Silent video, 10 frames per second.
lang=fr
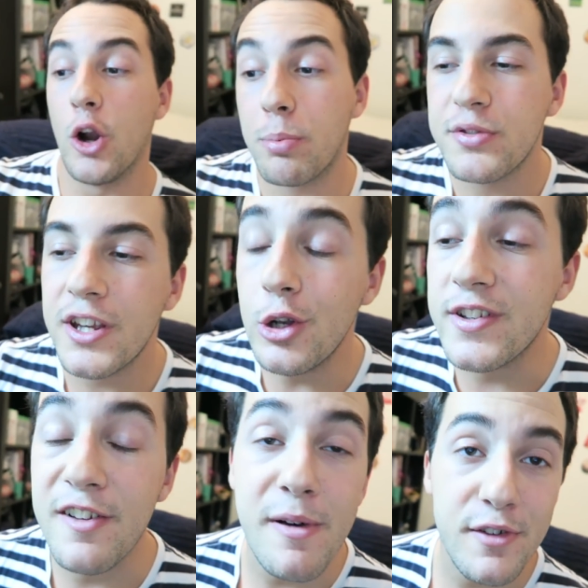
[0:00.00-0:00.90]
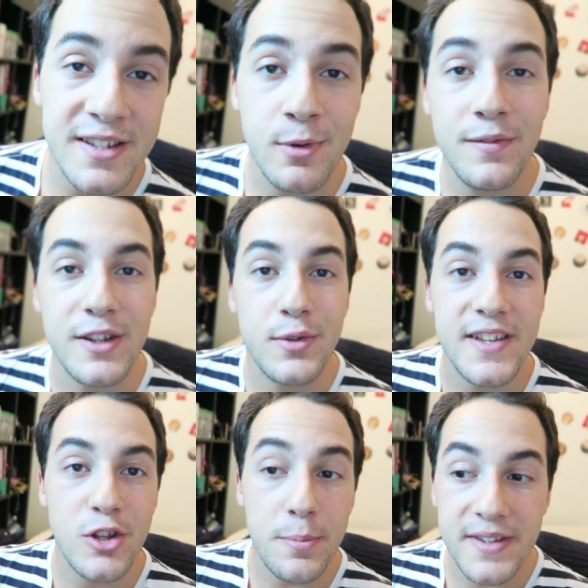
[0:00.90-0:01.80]
Alors pour ceux qui ne le savent pas forcément une vidéo
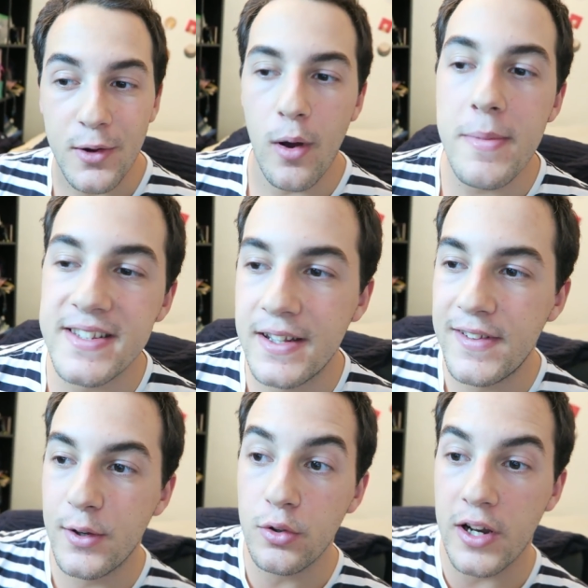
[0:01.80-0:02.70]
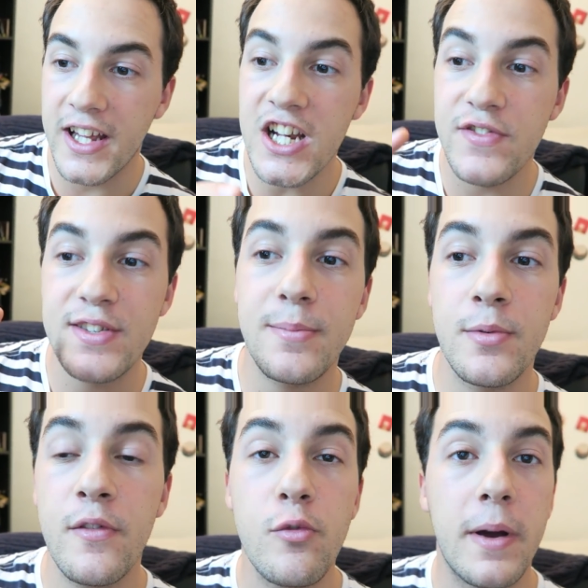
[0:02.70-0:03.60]
setup c'est quoi bah, C'est une vidéo dans laquelle je vais tout
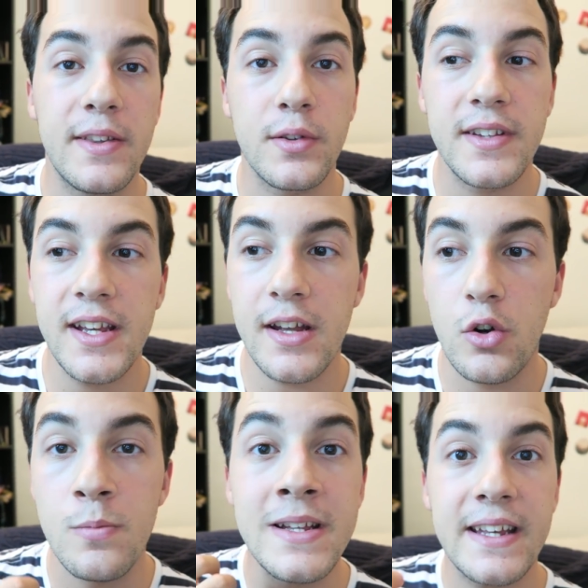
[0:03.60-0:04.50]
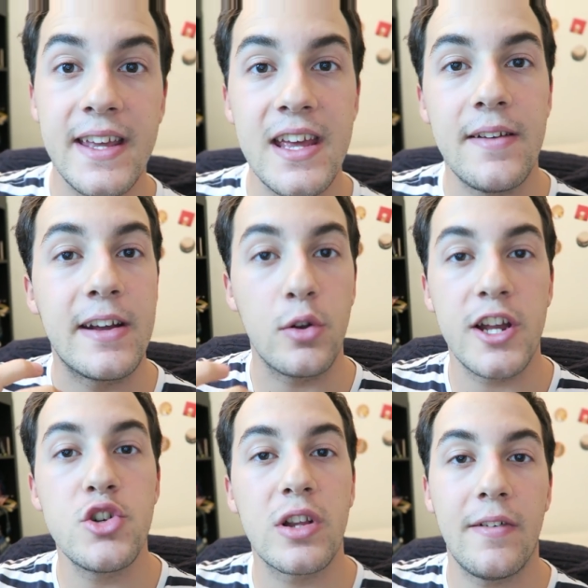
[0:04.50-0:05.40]
simplement vous présenter le matériel avec
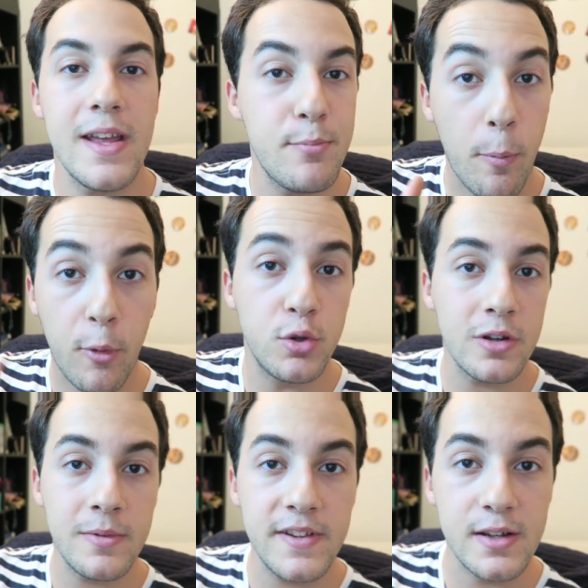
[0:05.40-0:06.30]
lequel je travaille pour produire mes